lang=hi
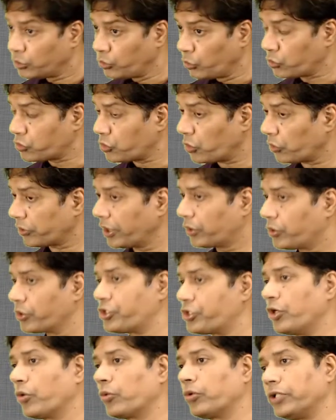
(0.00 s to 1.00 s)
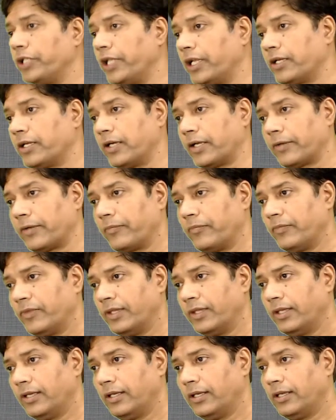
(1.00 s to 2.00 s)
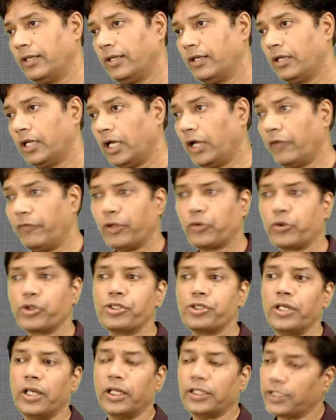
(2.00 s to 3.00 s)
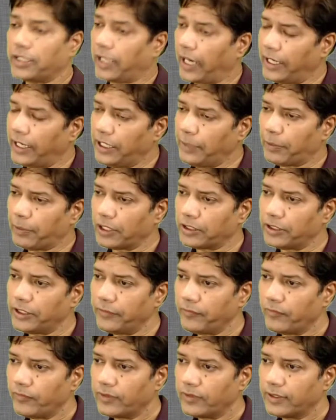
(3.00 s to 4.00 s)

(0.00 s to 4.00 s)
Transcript: दूसरों की खुशियों को देखकर अब वे खुशियां दिखाई नहीं पड़ती